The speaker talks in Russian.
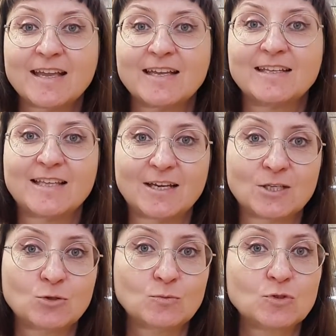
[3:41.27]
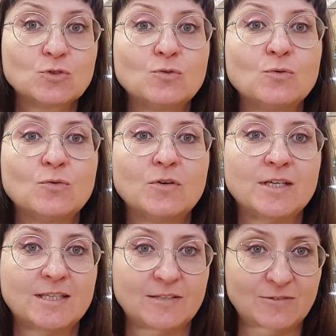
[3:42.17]
Итак, я думаю, что
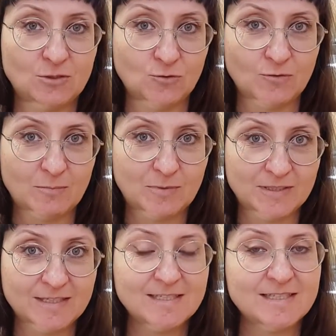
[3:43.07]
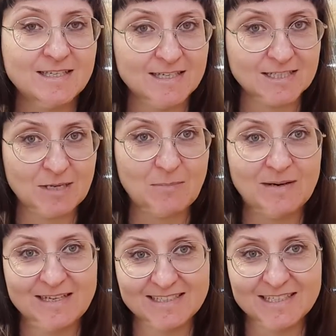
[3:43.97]
это видео вам было интересно и
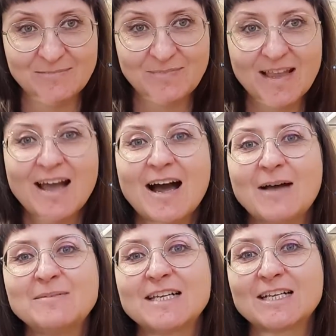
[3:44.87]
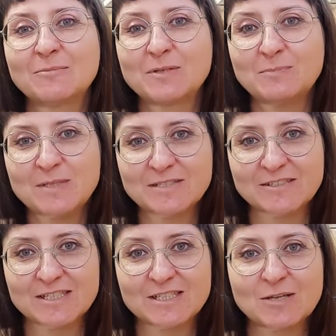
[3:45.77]
полезно. Обязательно
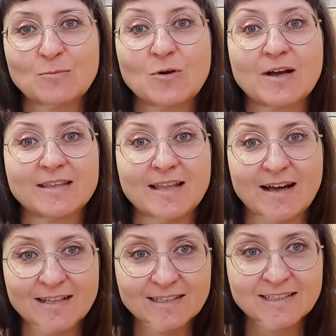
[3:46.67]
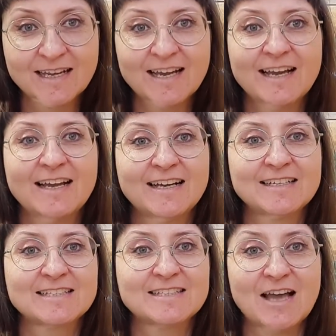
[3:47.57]
подписывайтесь на мой канал,
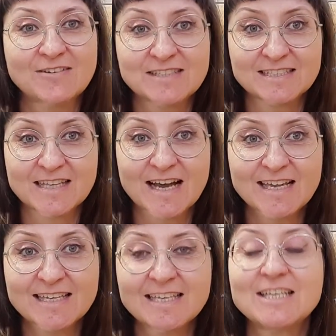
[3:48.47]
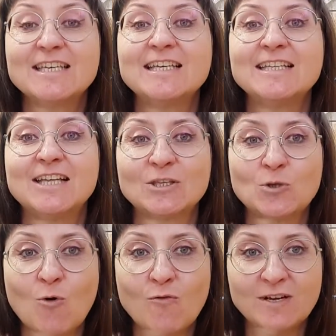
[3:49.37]
ставьте лайки и до
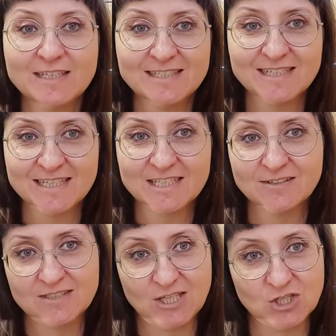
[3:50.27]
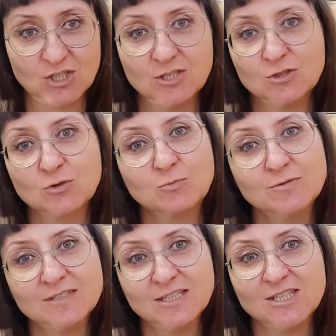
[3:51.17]
новых интересных встреч. Надеюсь, что
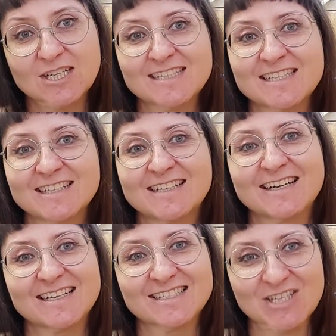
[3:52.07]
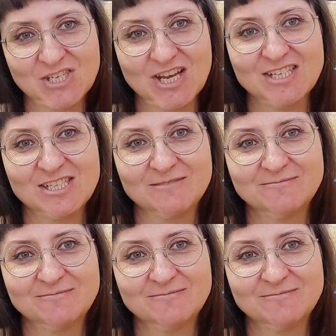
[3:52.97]
будем встречаться гораздо чаще.